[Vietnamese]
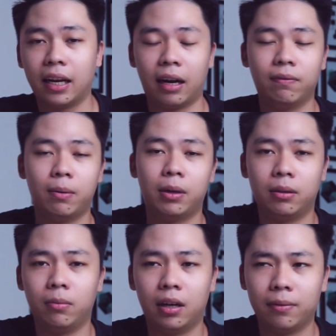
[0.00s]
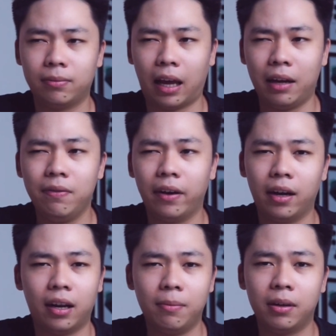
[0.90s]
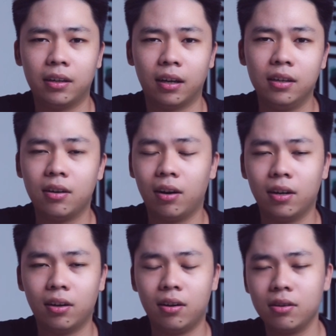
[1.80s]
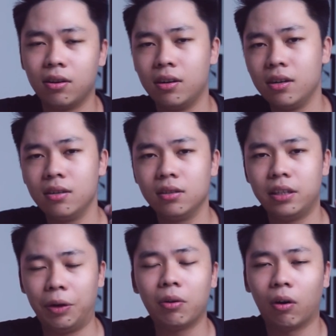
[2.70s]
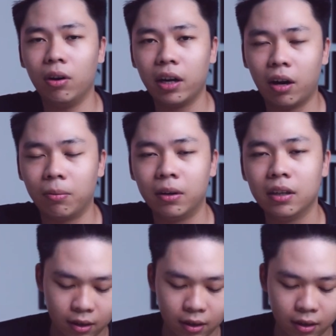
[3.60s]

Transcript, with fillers: nặng và mình tải về để mình thử coi nó có chịu nổi hay không.